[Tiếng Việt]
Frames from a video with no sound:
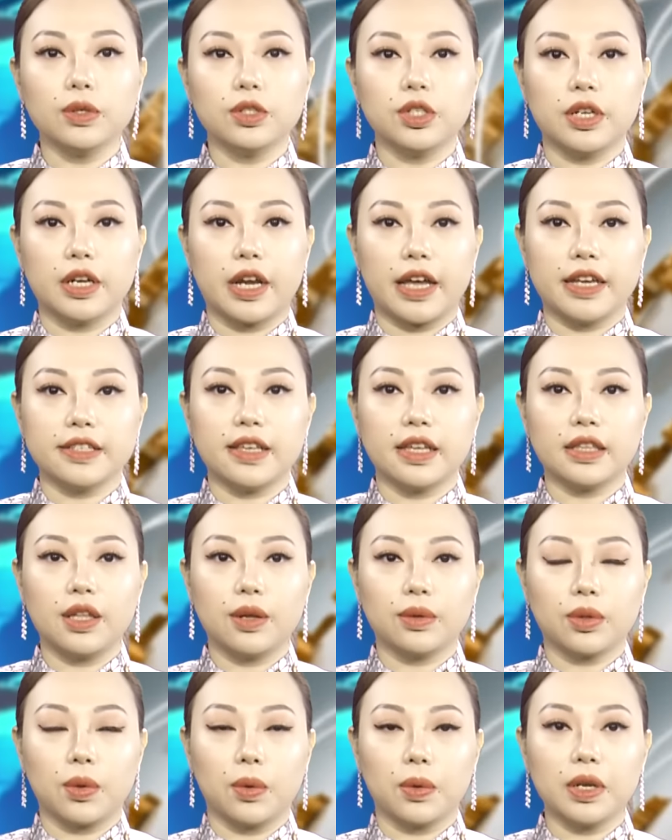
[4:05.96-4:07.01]
hỗ trợ này sẽ
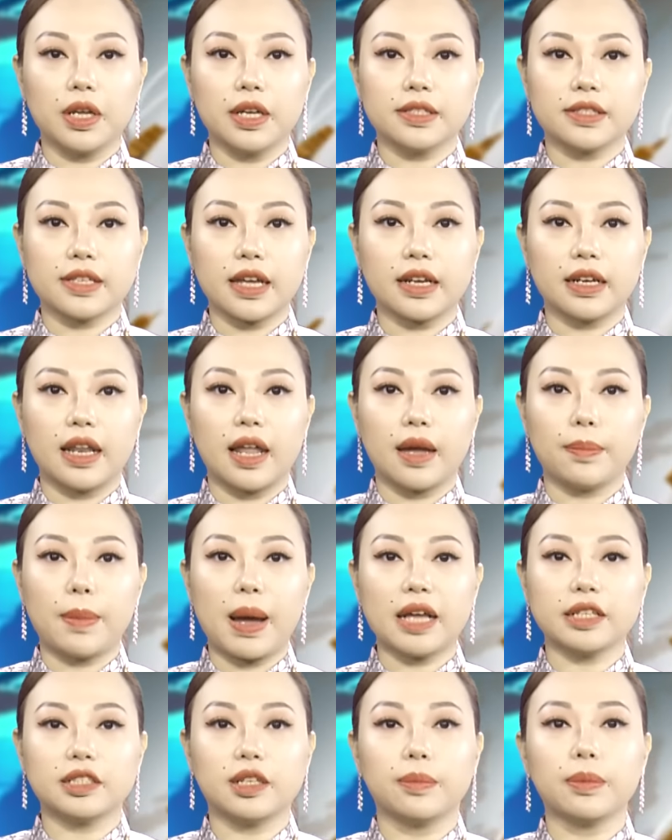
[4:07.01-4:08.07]
tiêu tốn ngân sách là
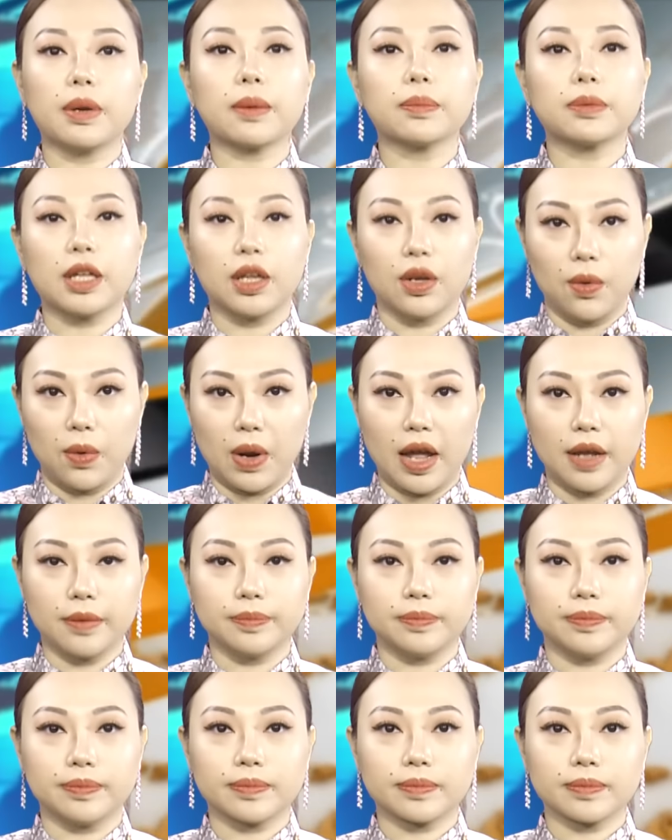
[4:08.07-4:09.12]
3.5 tỷ đô la.
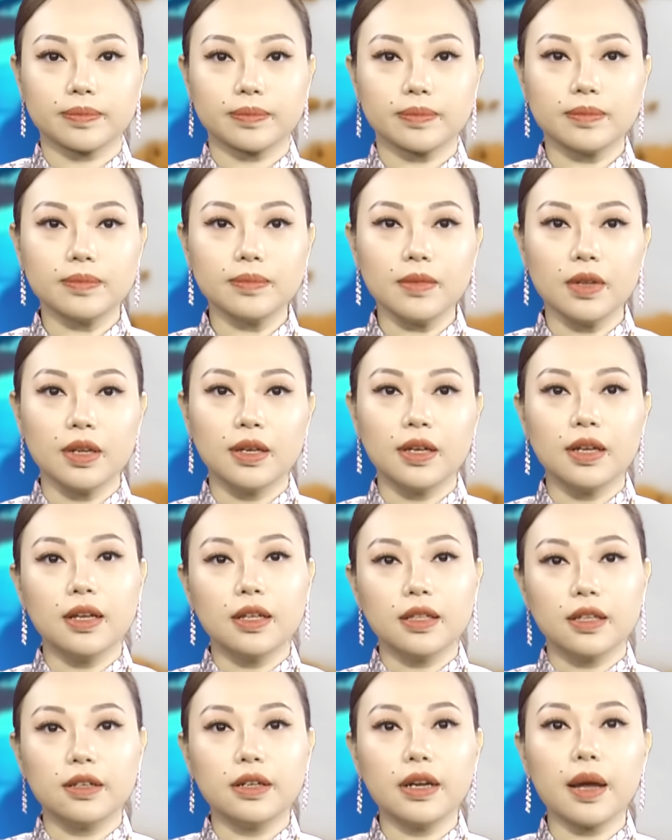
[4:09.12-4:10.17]

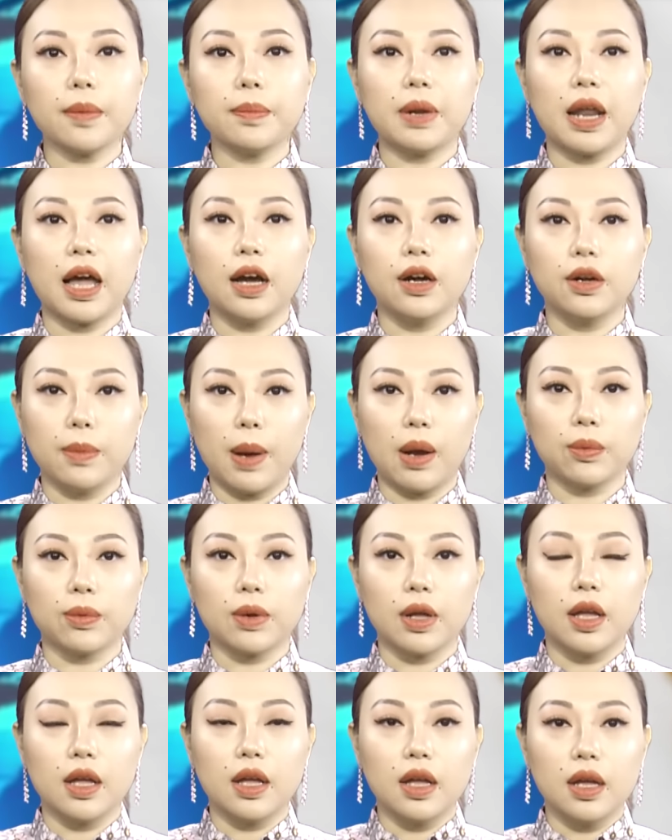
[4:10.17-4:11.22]
Thứ năm là hưu bổng.
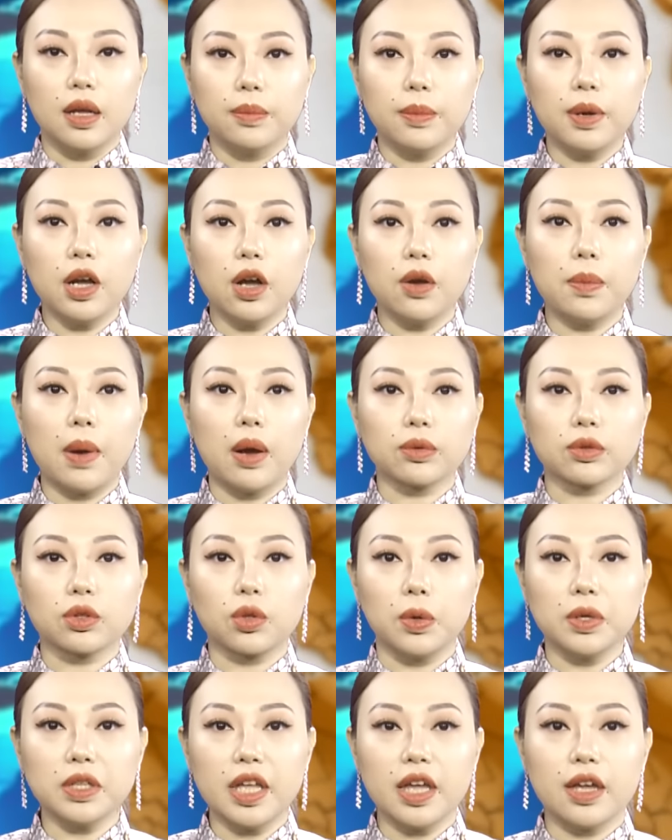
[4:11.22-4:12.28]
Mức hưu bổng
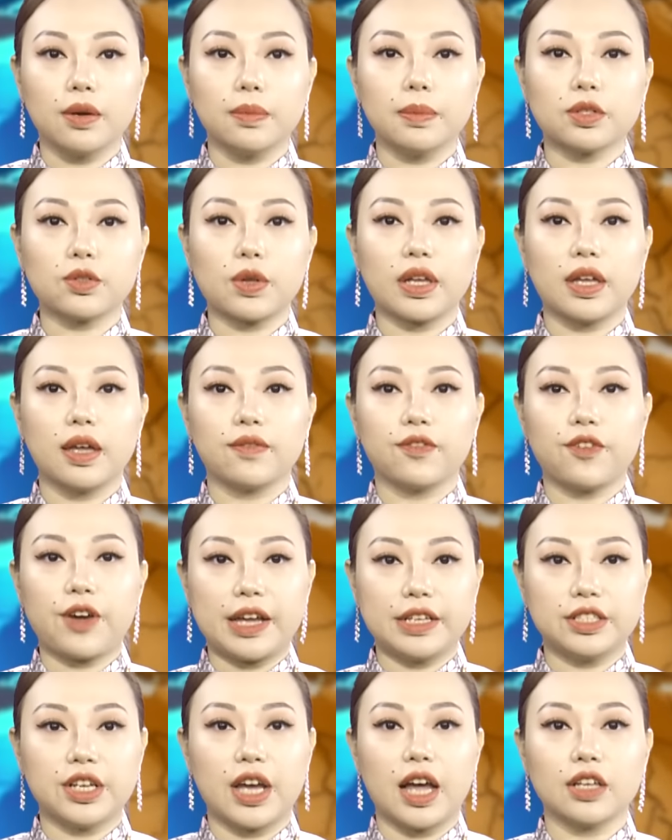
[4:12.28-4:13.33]
tối thiểu một doanh nghiệp
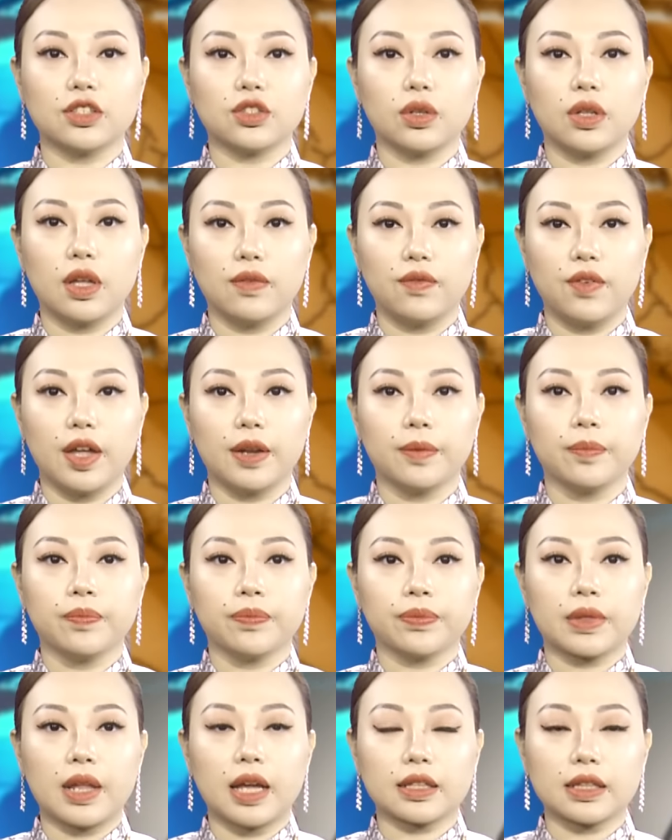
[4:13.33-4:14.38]
phải trả cho nhân viên
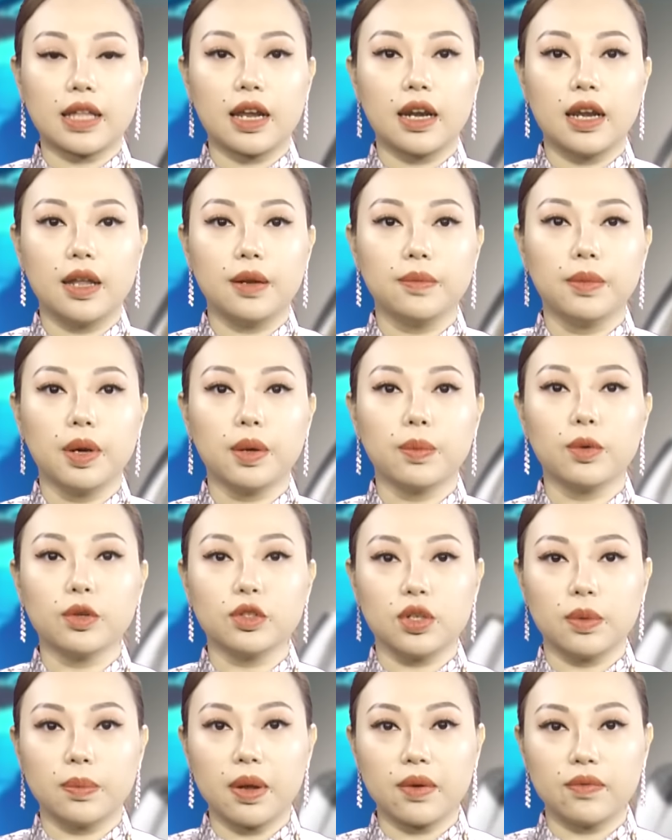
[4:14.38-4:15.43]
đang tăng lên
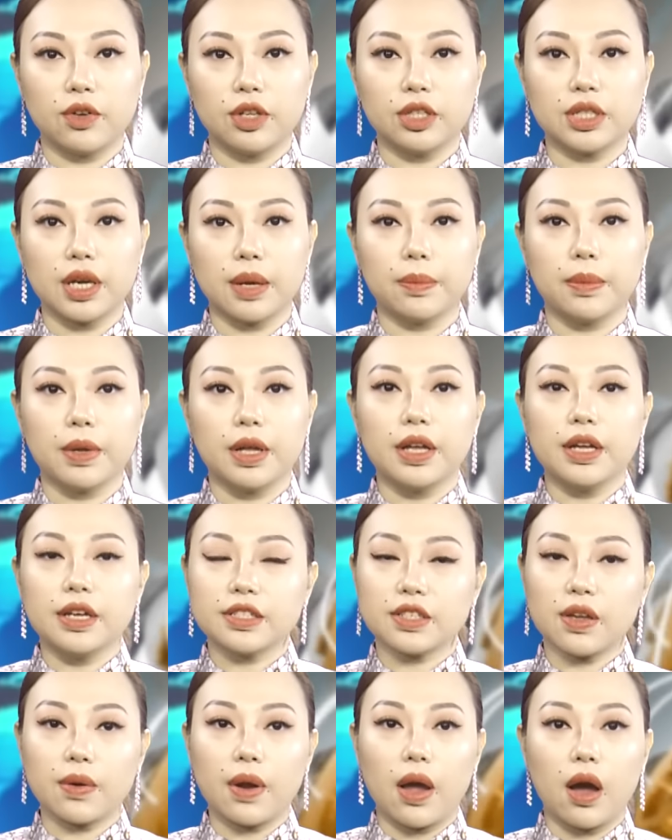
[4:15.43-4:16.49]
11.5%.
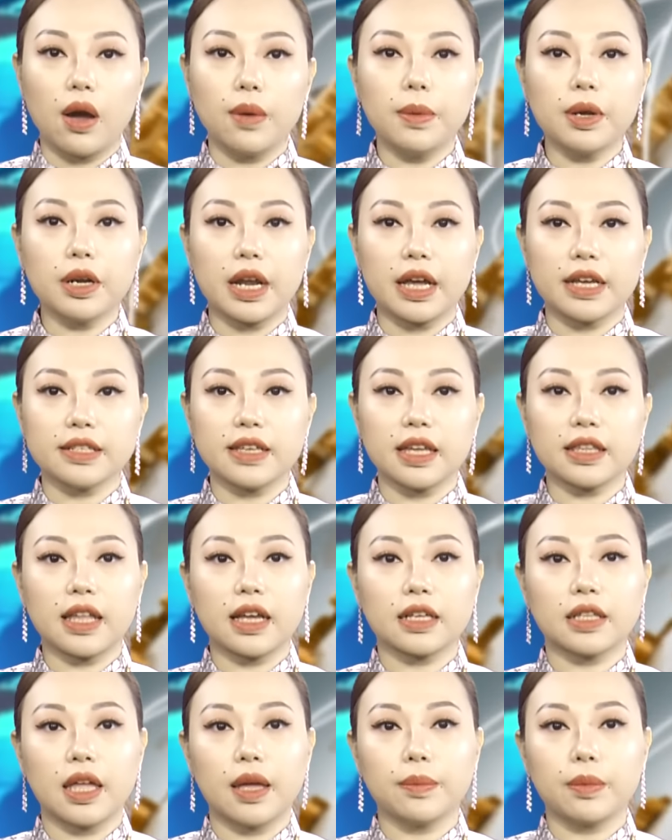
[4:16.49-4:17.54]
Sau đó, mức này sẽ
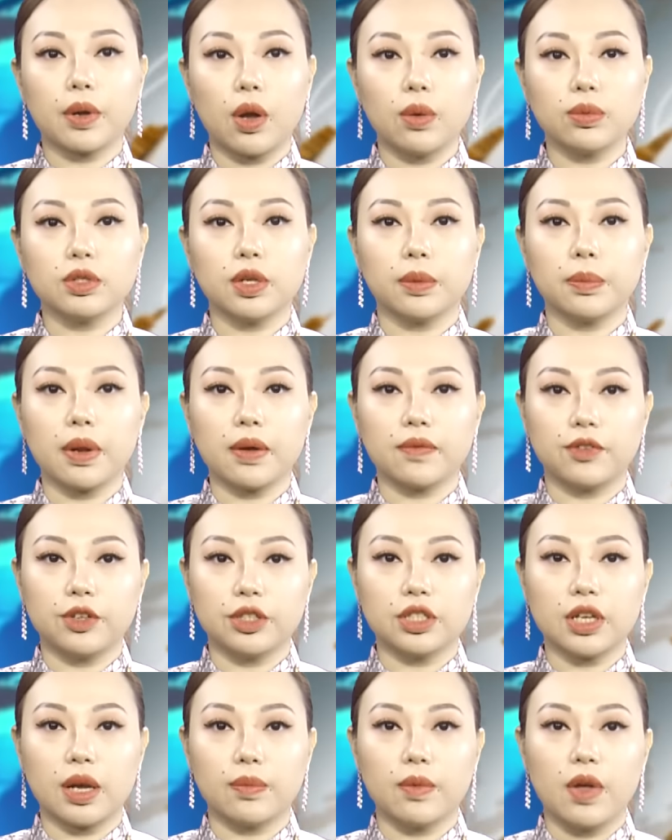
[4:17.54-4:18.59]
tăng thêm
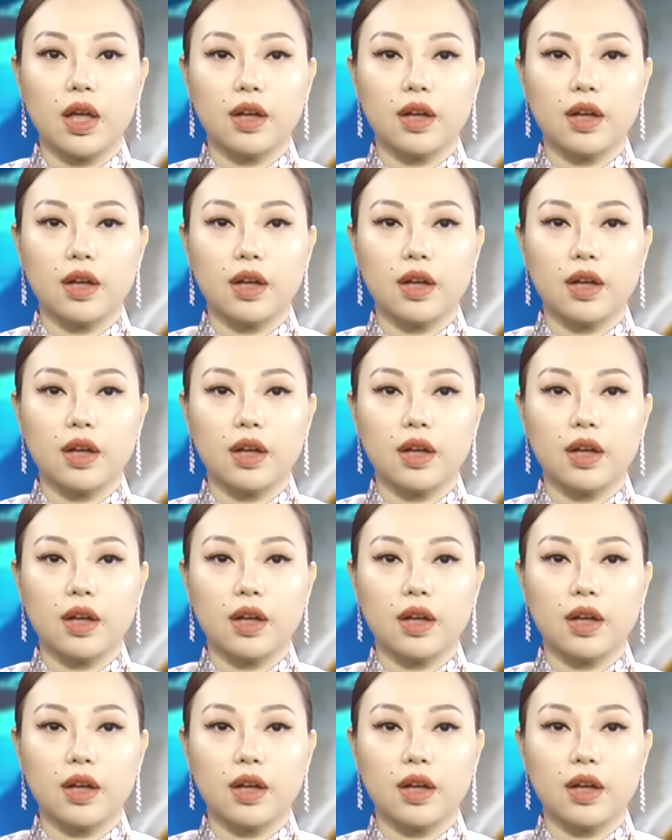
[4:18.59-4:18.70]
0.5%